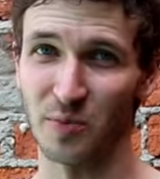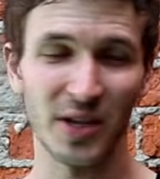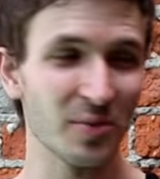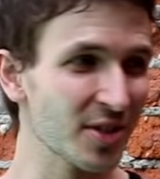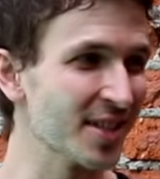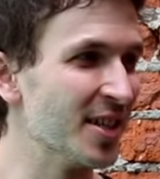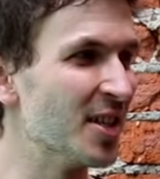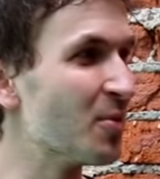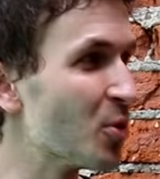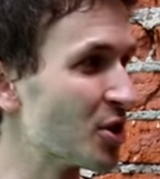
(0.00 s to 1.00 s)
Поэтому, если
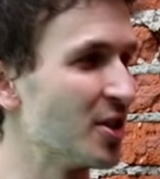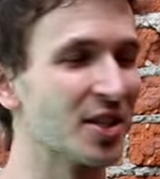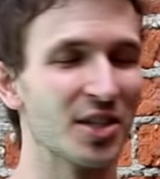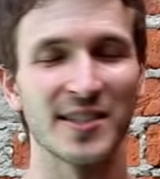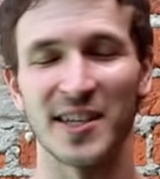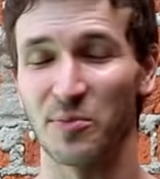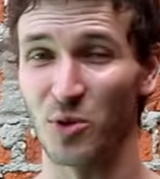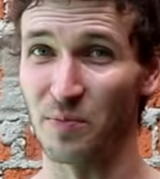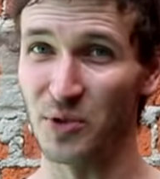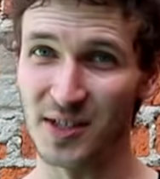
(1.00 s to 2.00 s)
не можете отжаться от
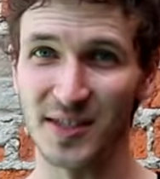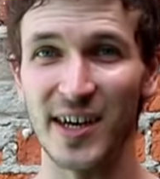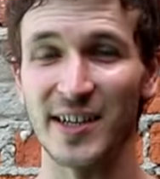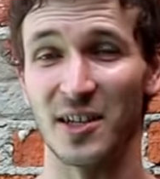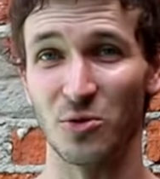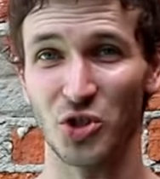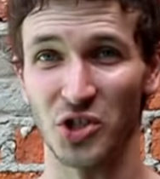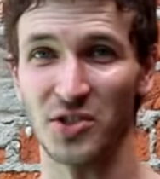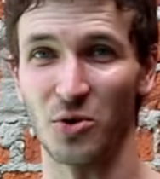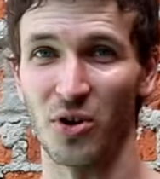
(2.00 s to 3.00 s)
пола 50, а лучше
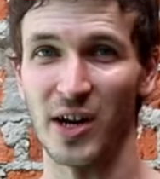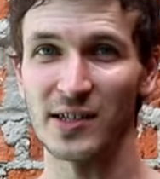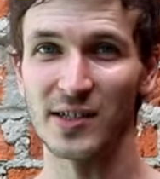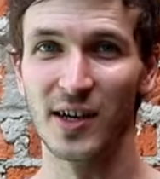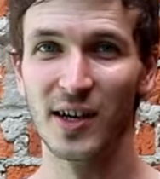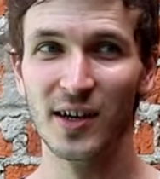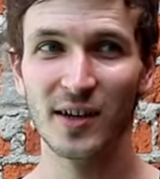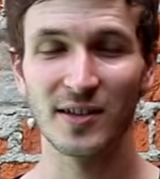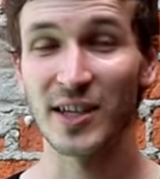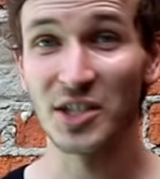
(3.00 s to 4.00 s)
100 раз,
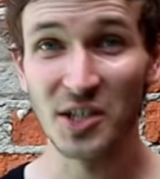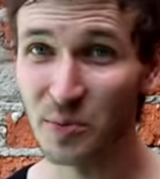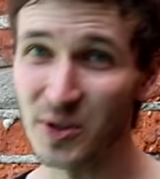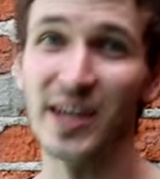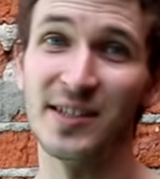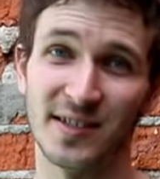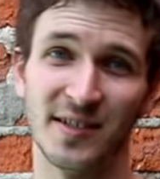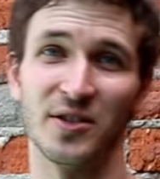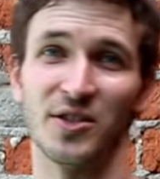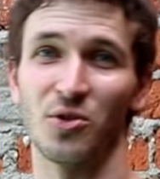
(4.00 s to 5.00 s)
даже не пытайтесь
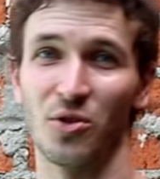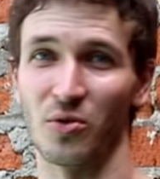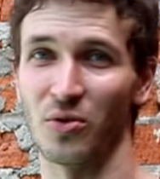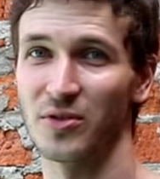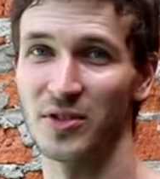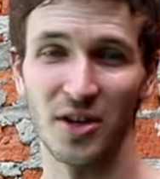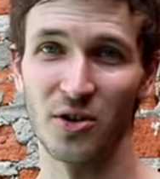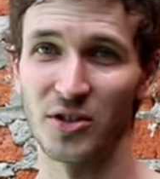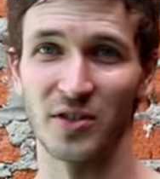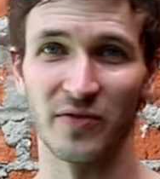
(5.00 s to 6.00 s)
делать стойку.
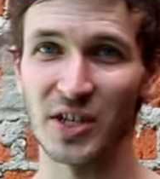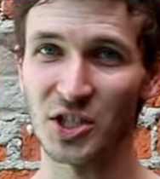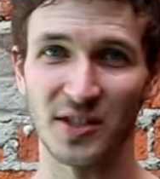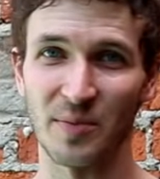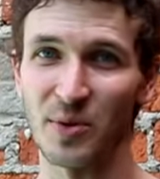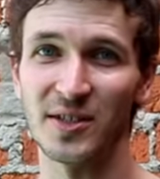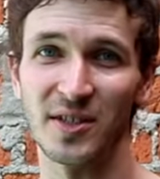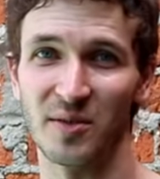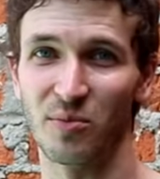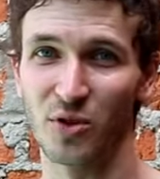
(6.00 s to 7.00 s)
Серьезно, ваши
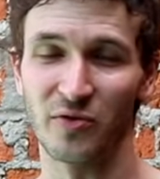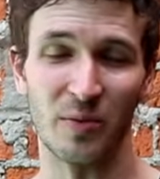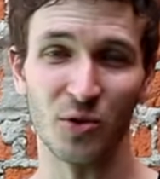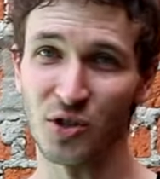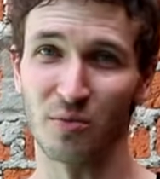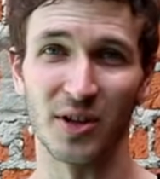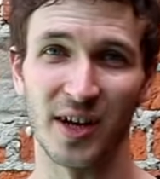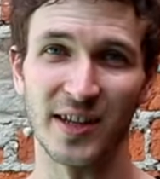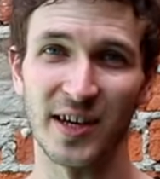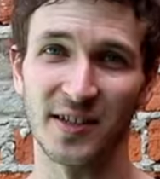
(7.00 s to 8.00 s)
запястья будут вам очень
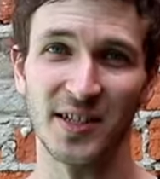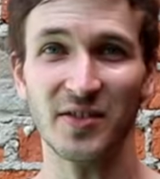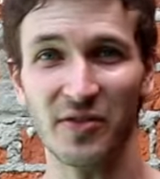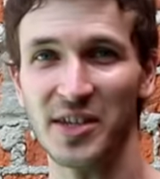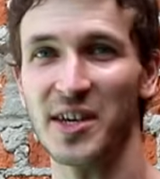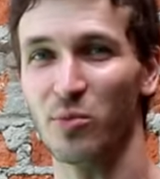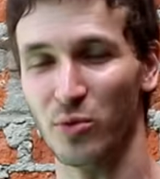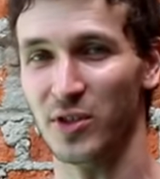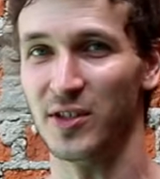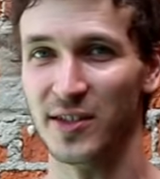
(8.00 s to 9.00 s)
благодарны, если вы не
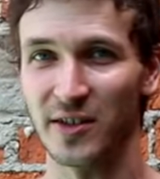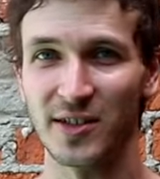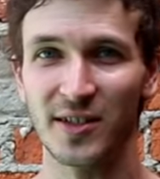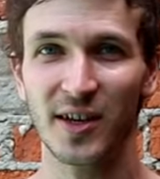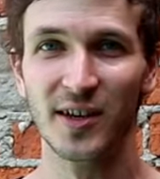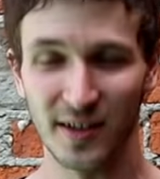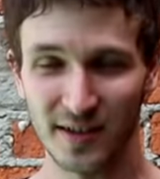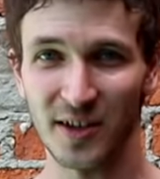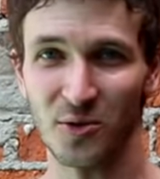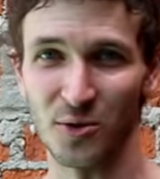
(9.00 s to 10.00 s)
будете делать
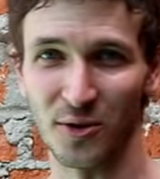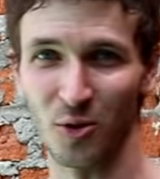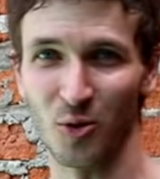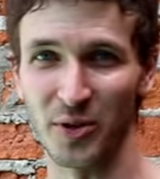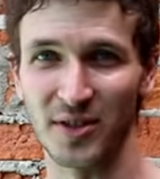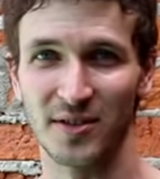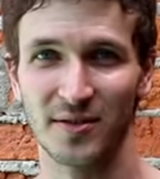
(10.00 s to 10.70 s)
такую глупость.